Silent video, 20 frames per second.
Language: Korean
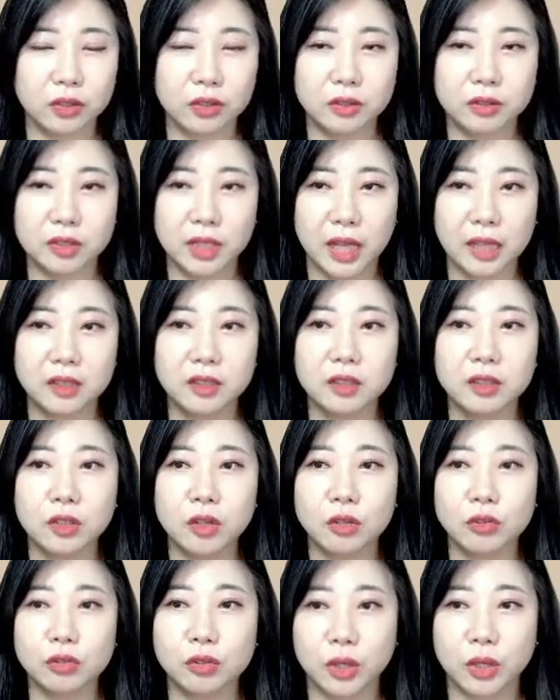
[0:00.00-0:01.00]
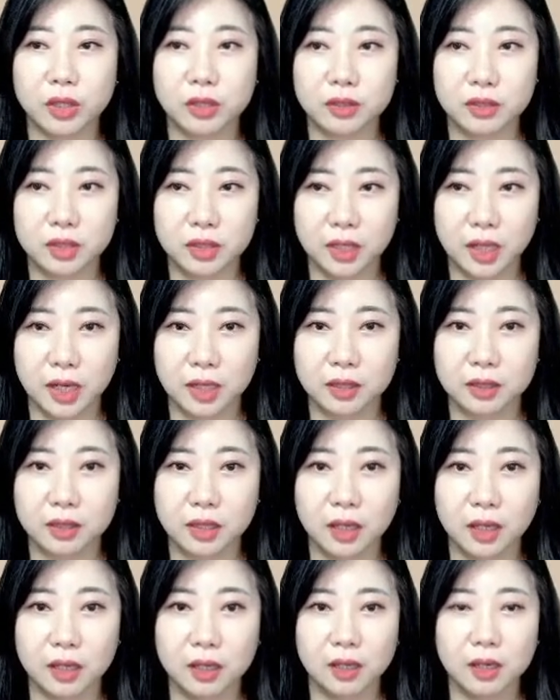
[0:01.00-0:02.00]
내 능력으로 되는 일이
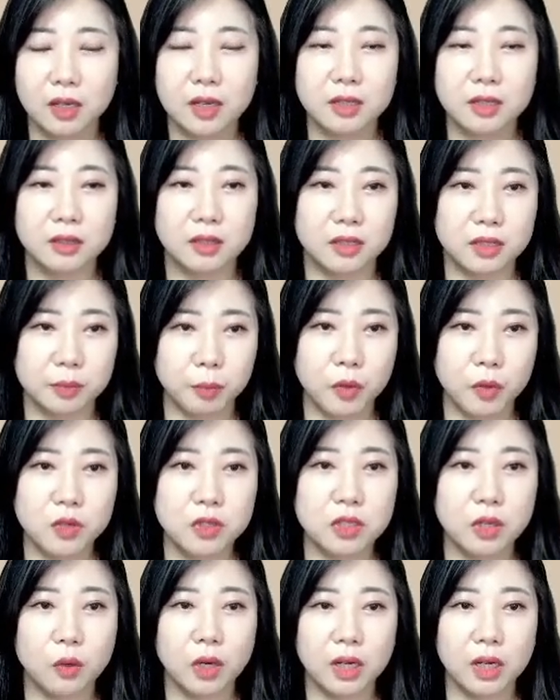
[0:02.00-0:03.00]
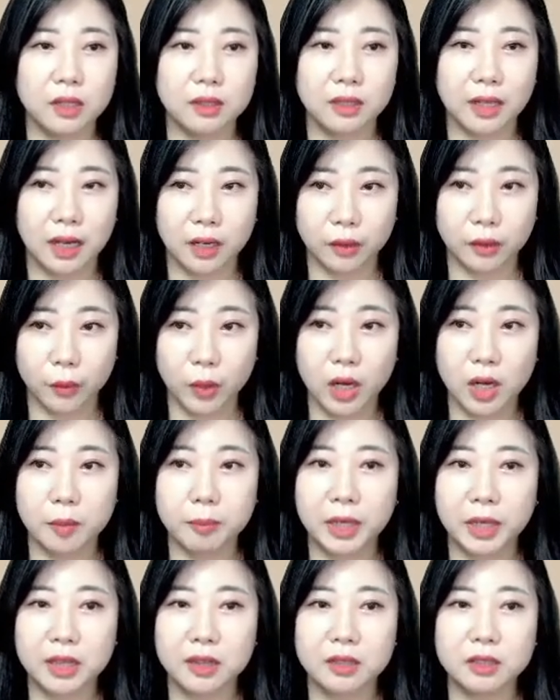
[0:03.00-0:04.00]
아니라 내 스폰서와 나와
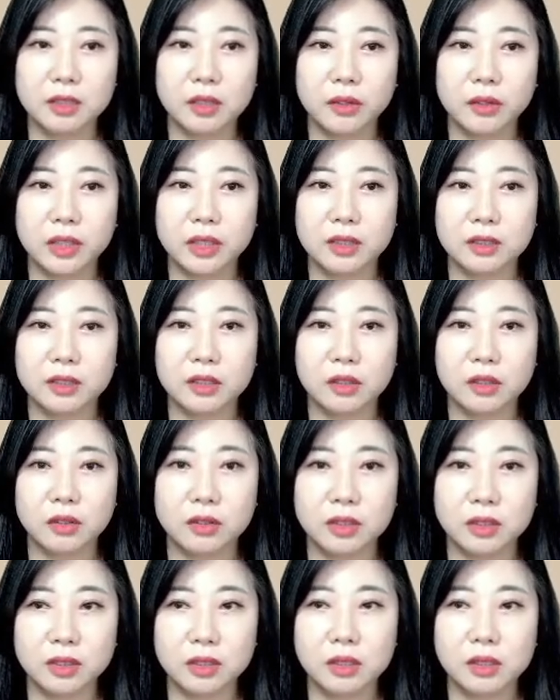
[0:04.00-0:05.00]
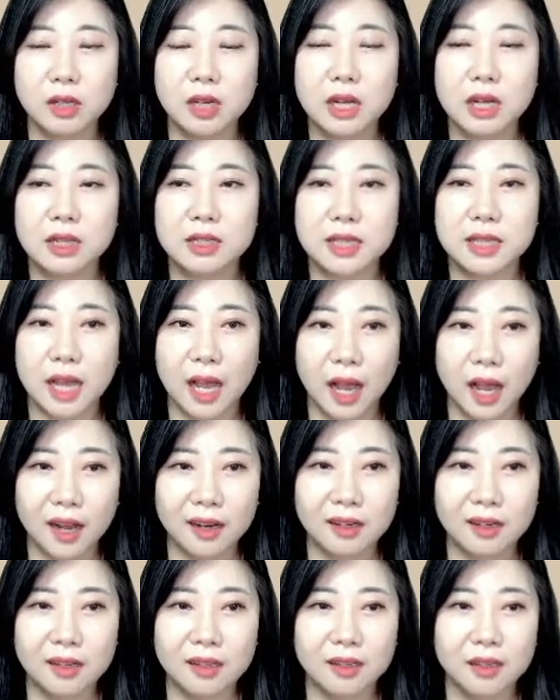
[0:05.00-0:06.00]
파트너의 능력을
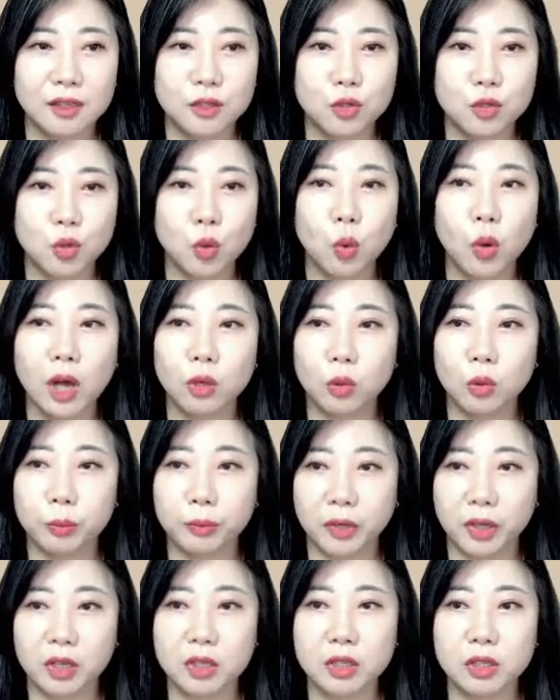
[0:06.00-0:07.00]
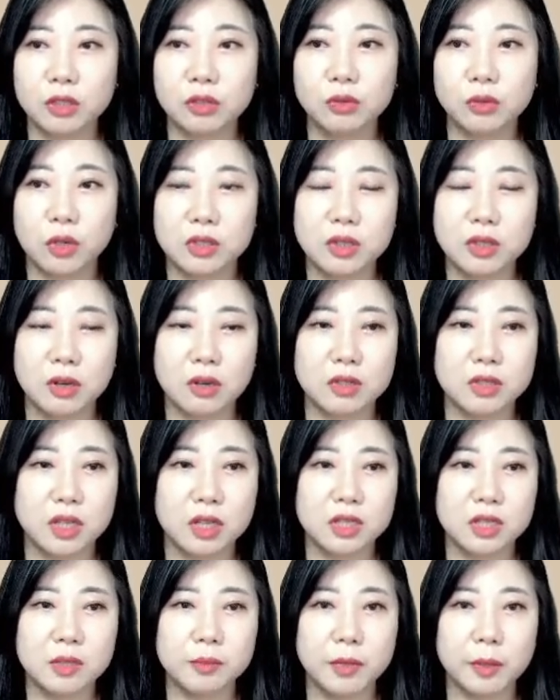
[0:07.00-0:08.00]
잘 조화롭게 이루어서
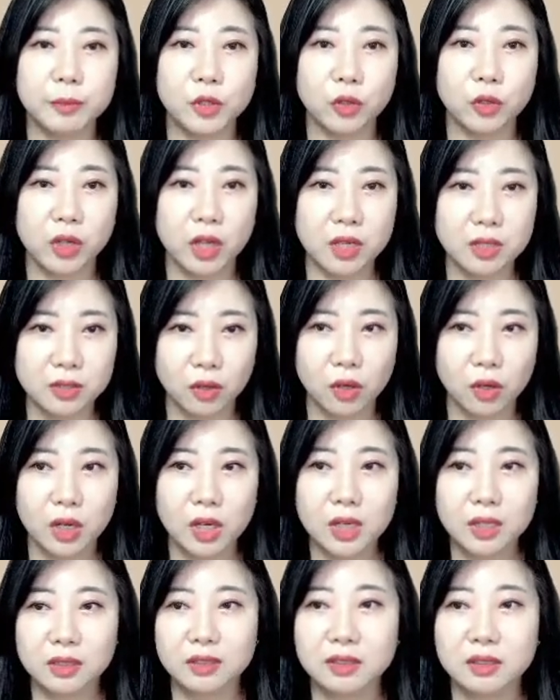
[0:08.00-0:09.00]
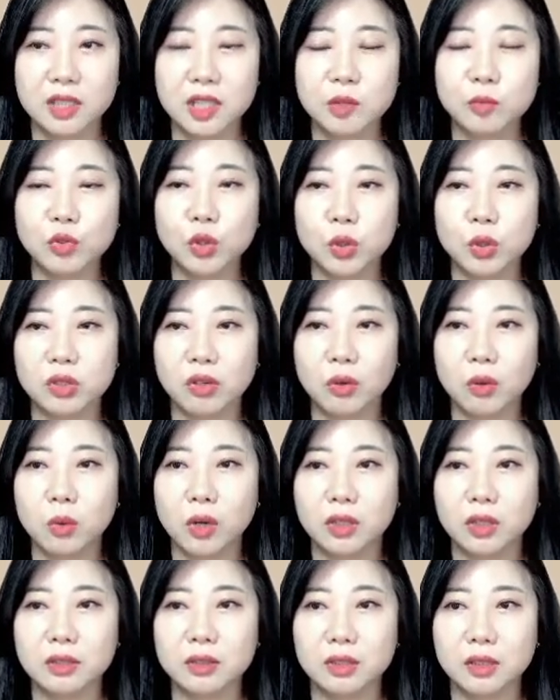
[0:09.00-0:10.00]
재심합력해서 그 힘으로
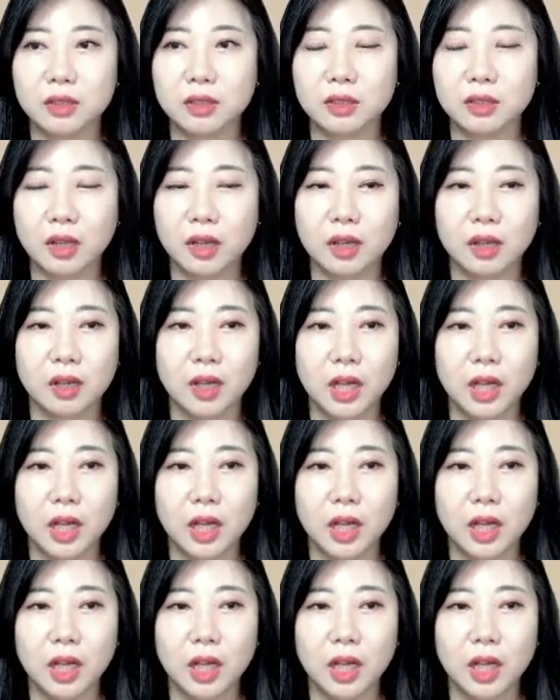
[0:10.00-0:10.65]
성공하는 일인데